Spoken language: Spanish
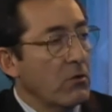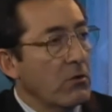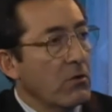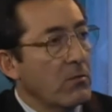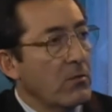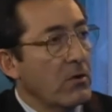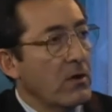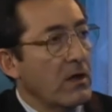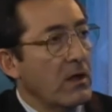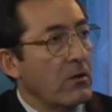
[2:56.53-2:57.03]

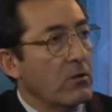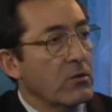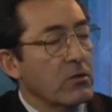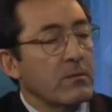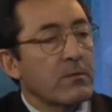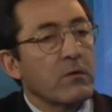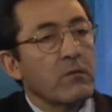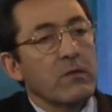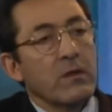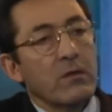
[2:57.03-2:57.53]
como el
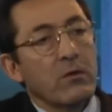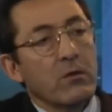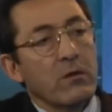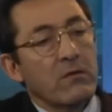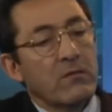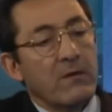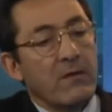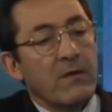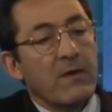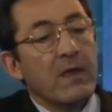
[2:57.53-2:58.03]
8% que
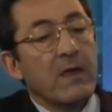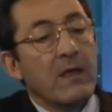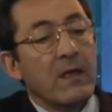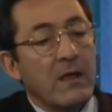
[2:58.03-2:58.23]
se ve